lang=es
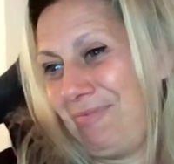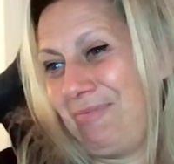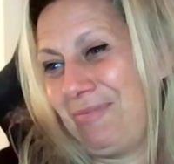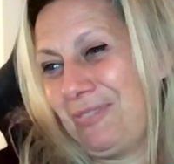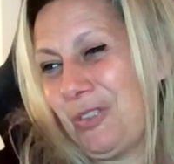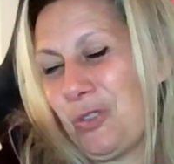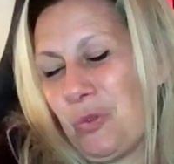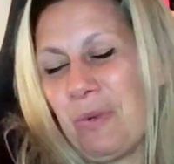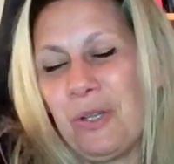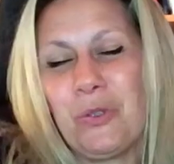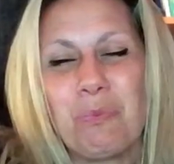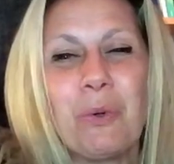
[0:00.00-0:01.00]
los
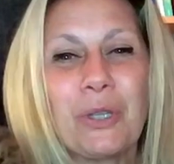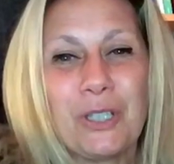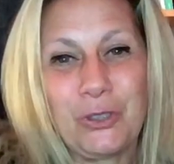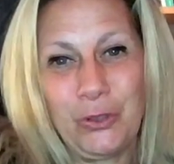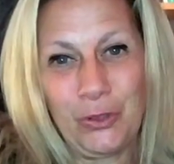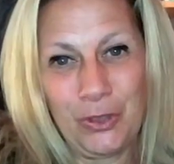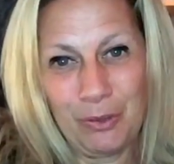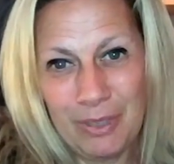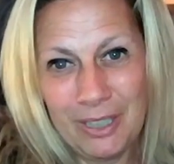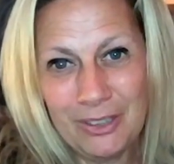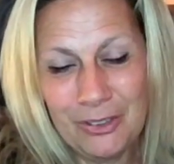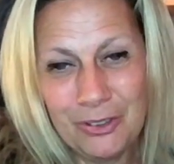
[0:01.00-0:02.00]
humanos por
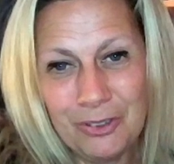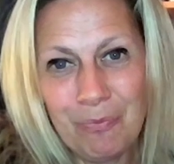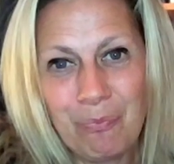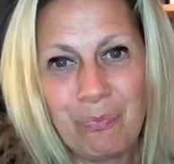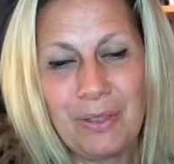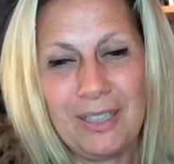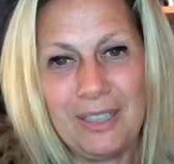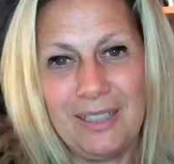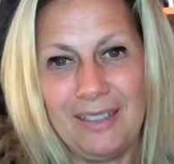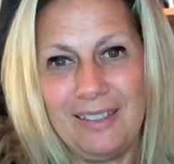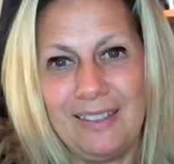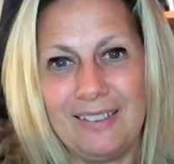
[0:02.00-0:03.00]
desconocimiento
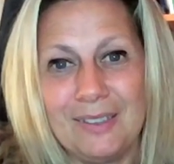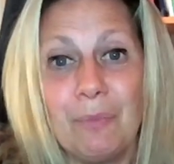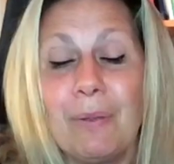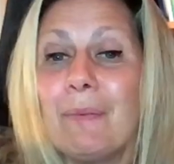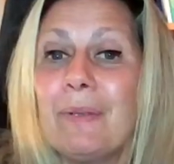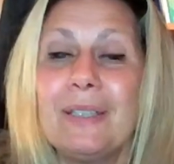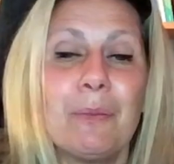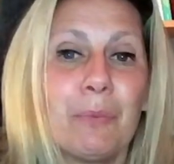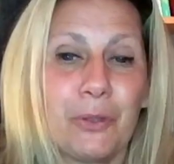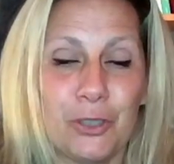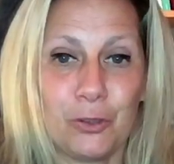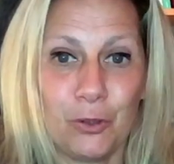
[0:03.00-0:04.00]
eh, simplemente
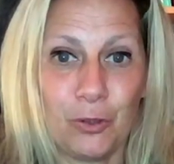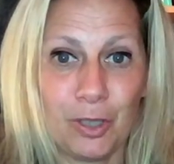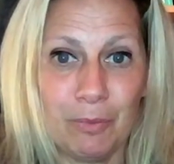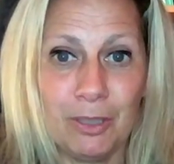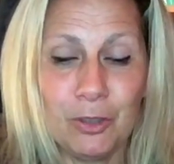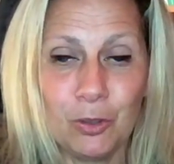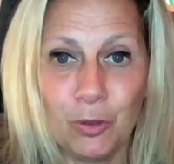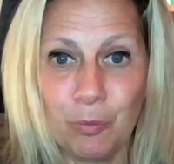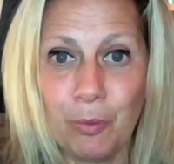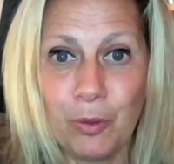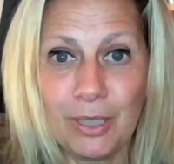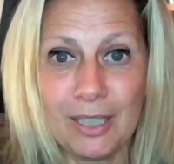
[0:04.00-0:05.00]
por desconocimiento, no
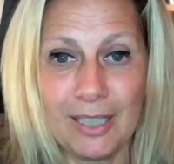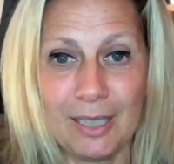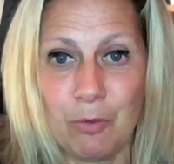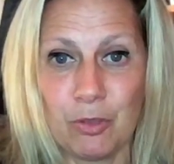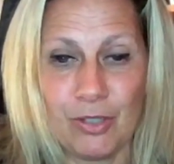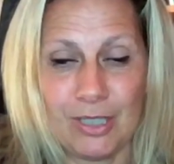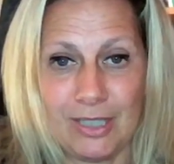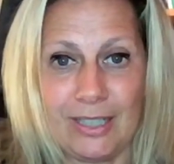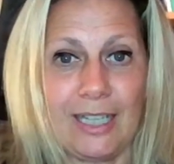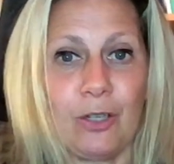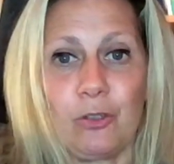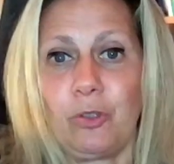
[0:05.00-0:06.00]
porque queramos
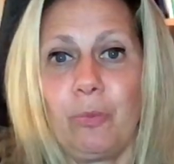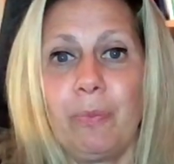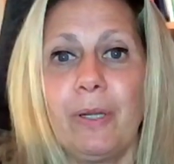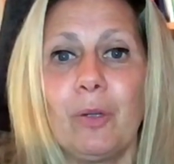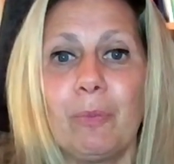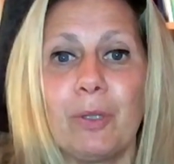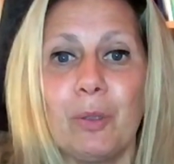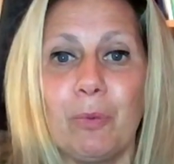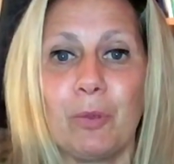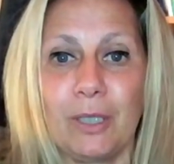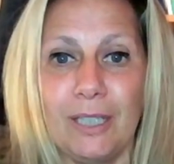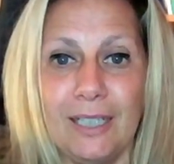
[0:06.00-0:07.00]
fastidiar a nuestro perro, pero
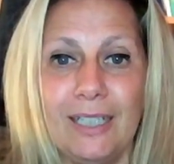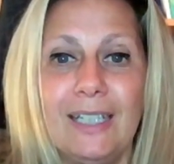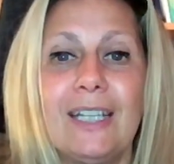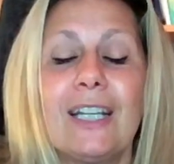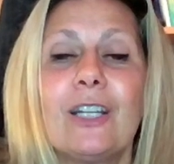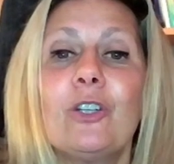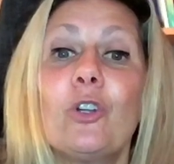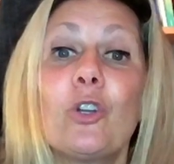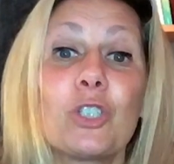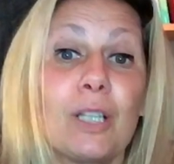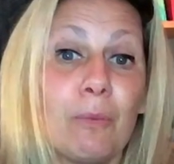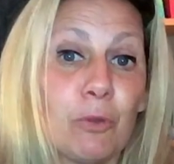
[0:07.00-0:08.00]
porque no nos
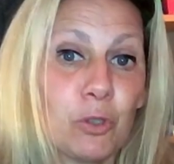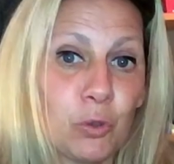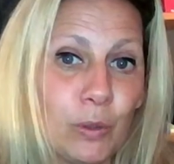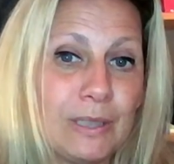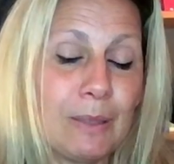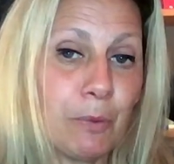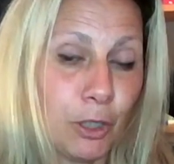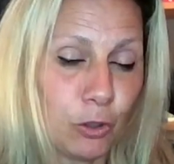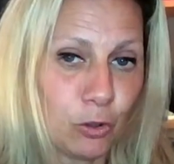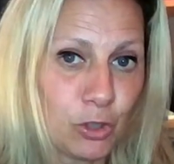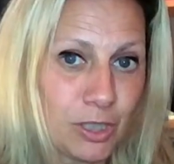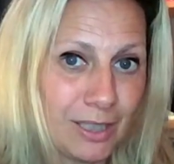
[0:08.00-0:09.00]
damos cuenta por
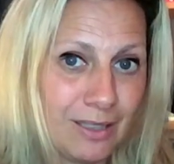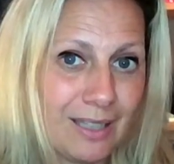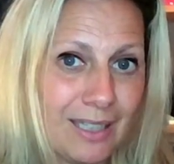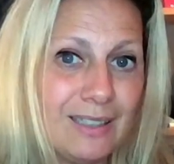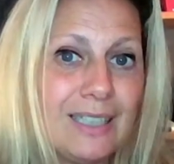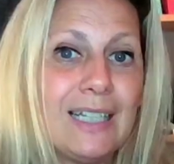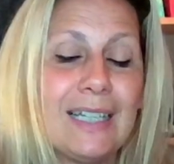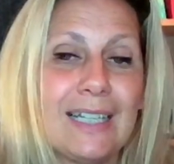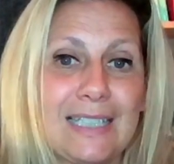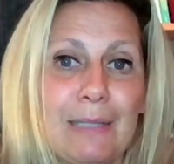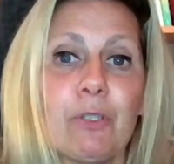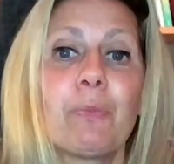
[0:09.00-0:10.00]
inconsciencia,
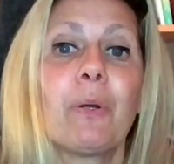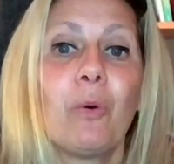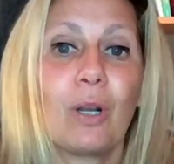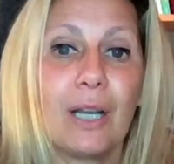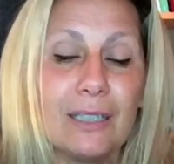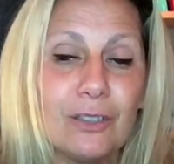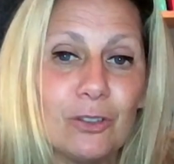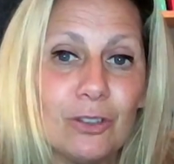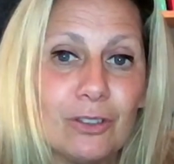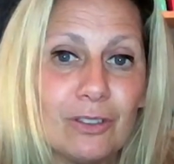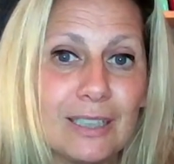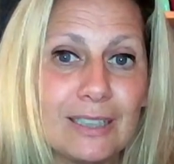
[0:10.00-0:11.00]
estamos provocando
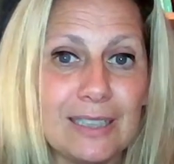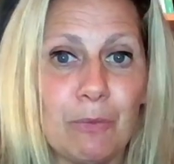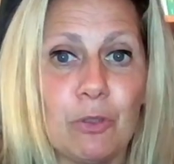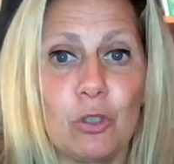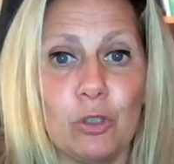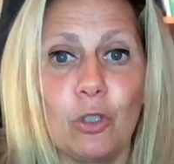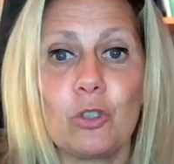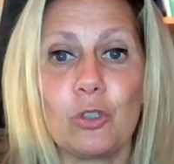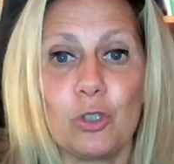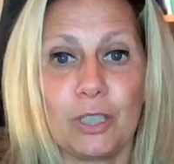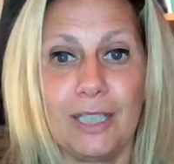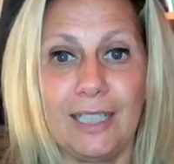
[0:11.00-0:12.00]
que seamos nosotros los
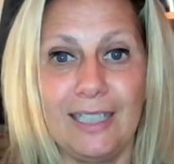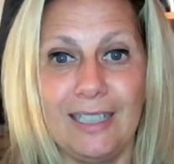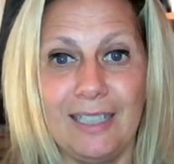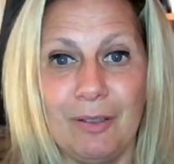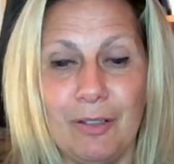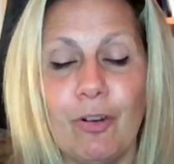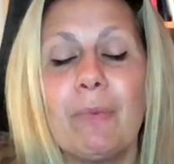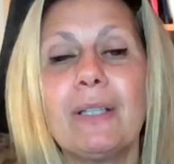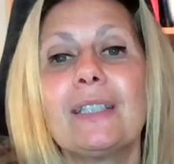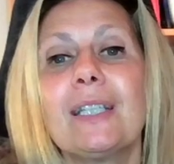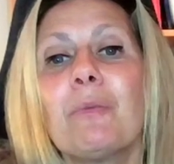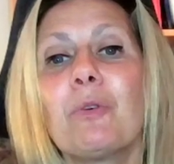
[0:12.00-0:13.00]
que
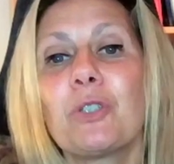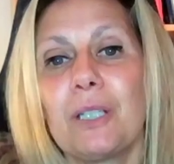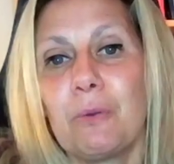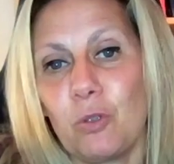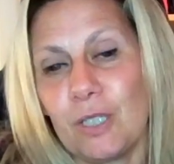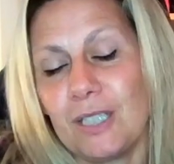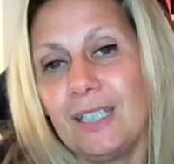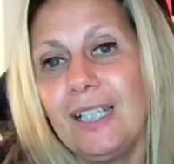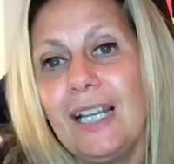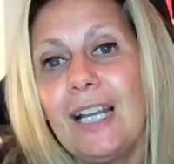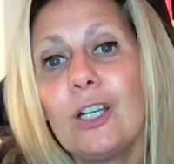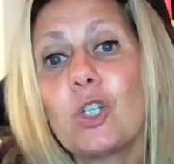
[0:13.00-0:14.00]
fomentemos, digamos así,
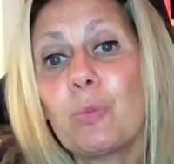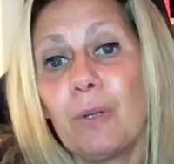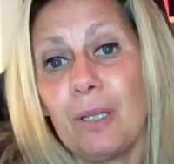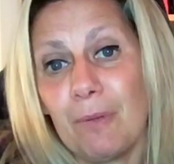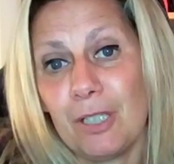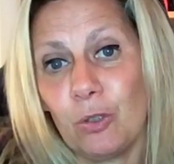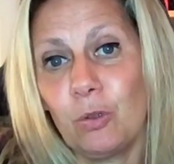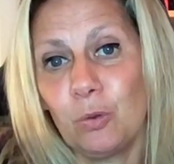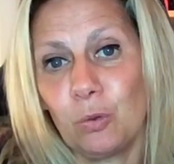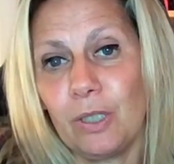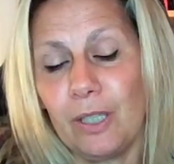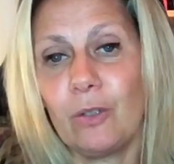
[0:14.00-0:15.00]
los problemas de
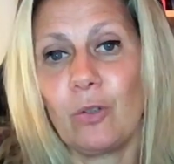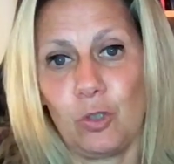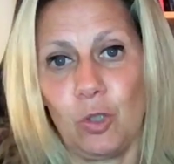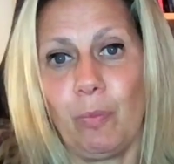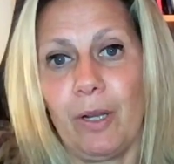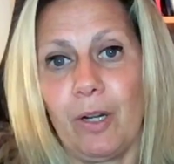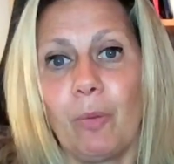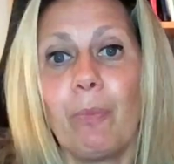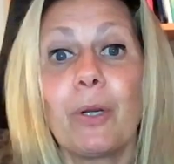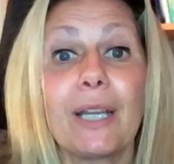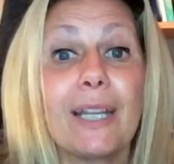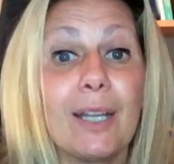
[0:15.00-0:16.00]
conducta de nuestro perro.
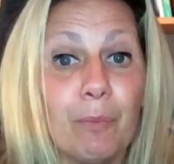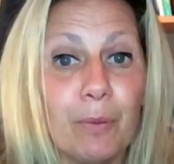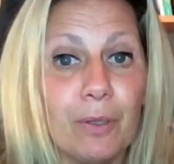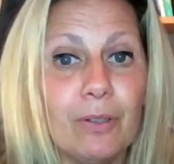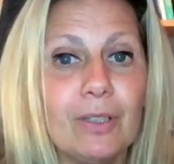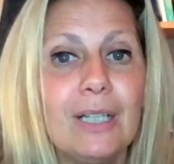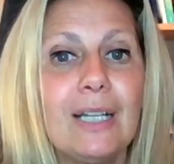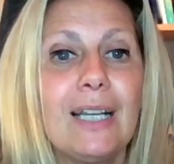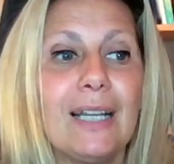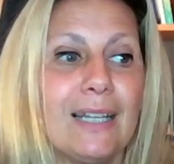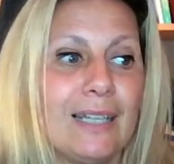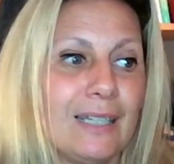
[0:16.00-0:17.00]
Por ejemplo,
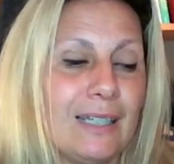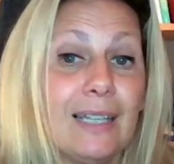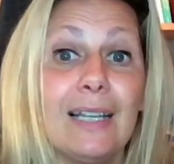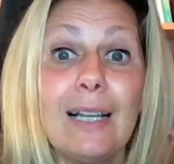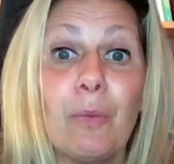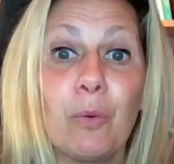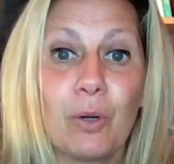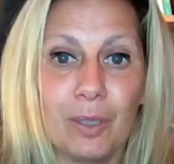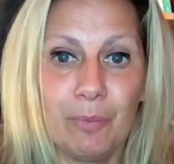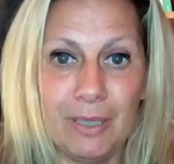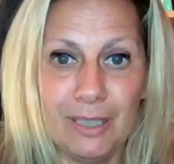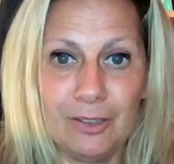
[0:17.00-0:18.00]
eh, el
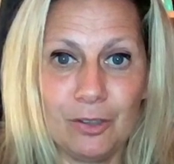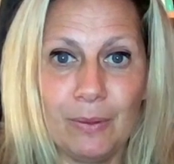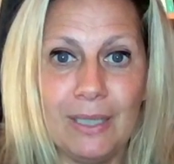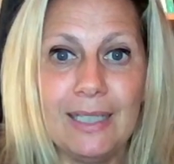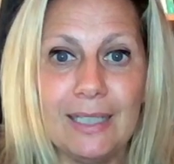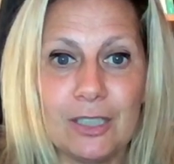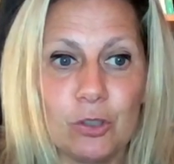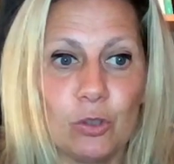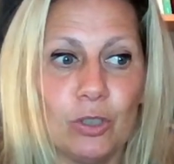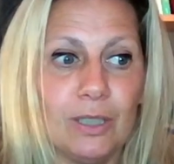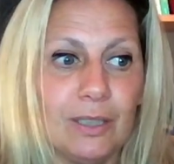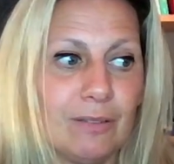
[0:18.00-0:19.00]
aburrimiento, ¿vale?
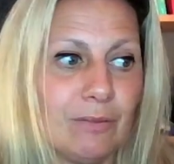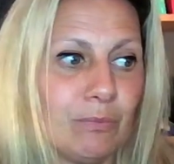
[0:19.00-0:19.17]
Estoy